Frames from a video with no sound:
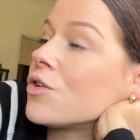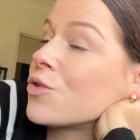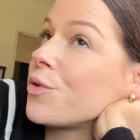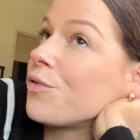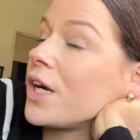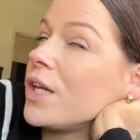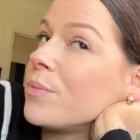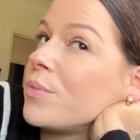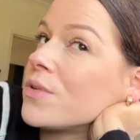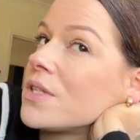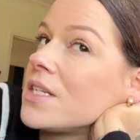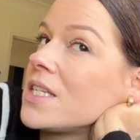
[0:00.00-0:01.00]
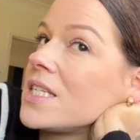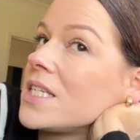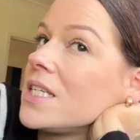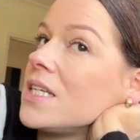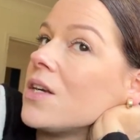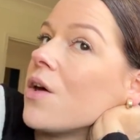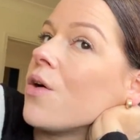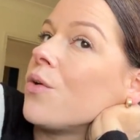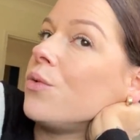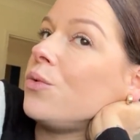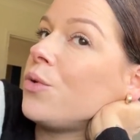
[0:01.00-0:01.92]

Je referai une pause d'ici euh,